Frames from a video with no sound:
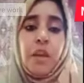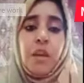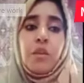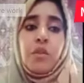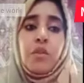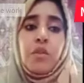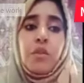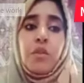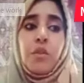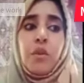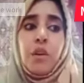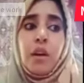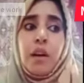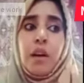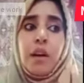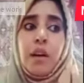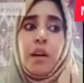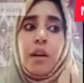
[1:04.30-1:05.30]
तो
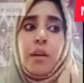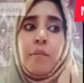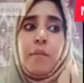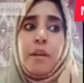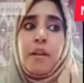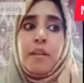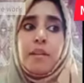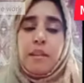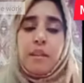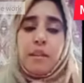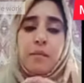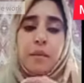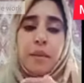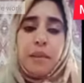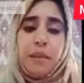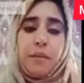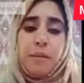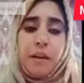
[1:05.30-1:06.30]
आ, मेरा तीन महीने
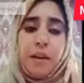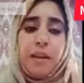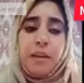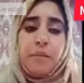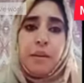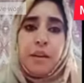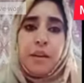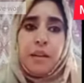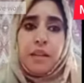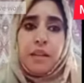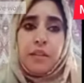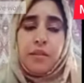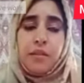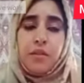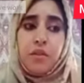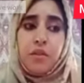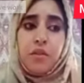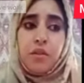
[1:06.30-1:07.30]
पहले मेरा
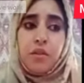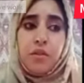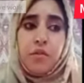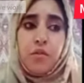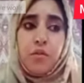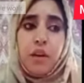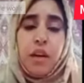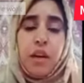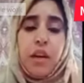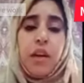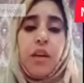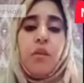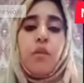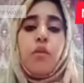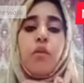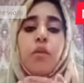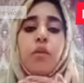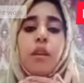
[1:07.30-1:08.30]
कन्वर्जन हुआ है
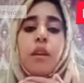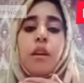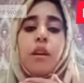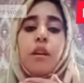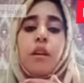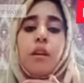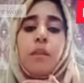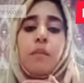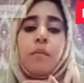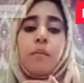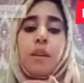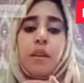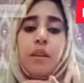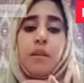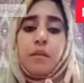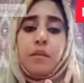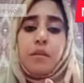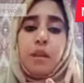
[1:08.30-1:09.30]
और आ, मेरा
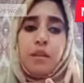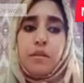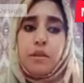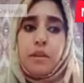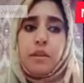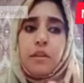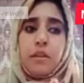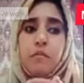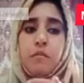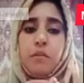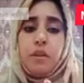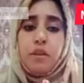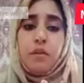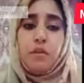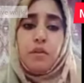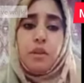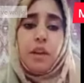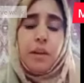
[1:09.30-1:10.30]
कन्वर्जन बिल्कुल
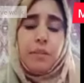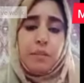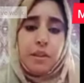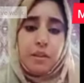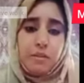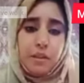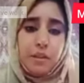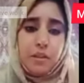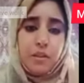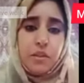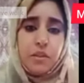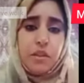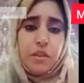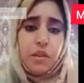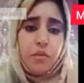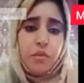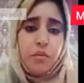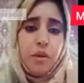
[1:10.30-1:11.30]
अपनी मर्ज़ी से
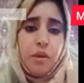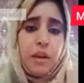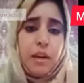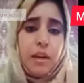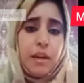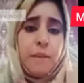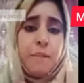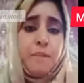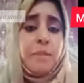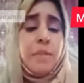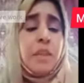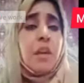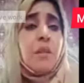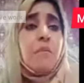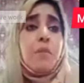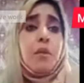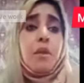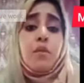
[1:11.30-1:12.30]
हुआ है
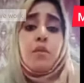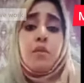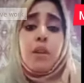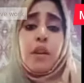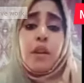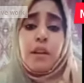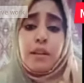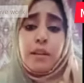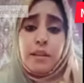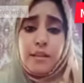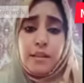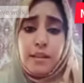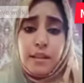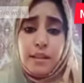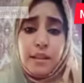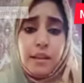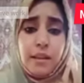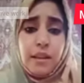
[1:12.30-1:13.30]
बिल्कुल आ, किसी
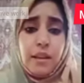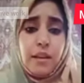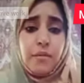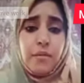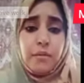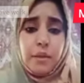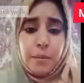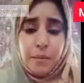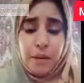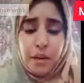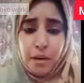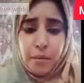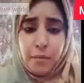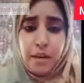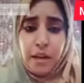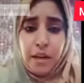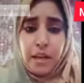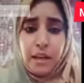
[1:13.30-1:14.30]
के दबाव में
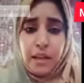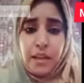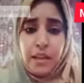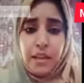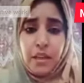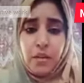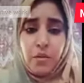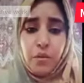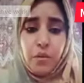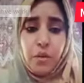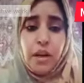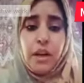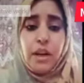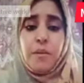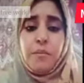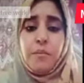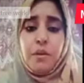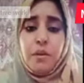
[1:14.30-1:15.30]
आके नहीं हुआ है
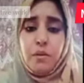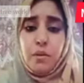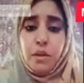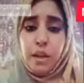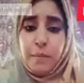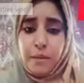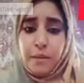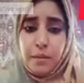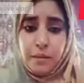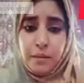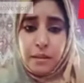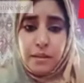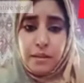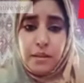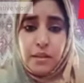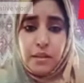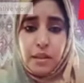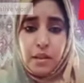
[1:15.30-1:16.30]
बिल्कुल अपनी मर्ज़ी
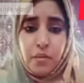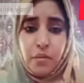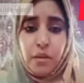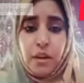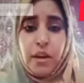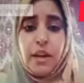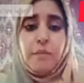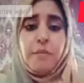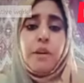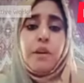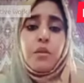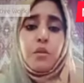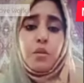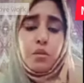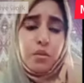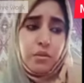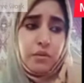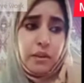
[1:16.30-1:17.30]
से हुआ है मैं
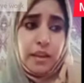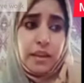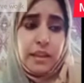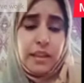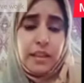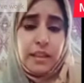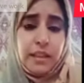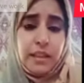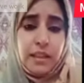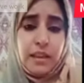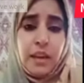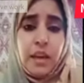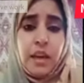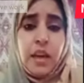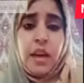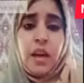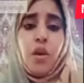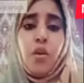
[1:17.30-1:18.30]
खुद विलिंग थी
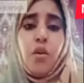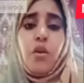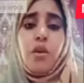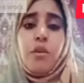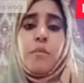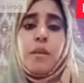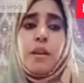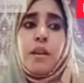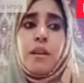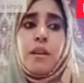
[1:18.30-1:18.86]
और मैं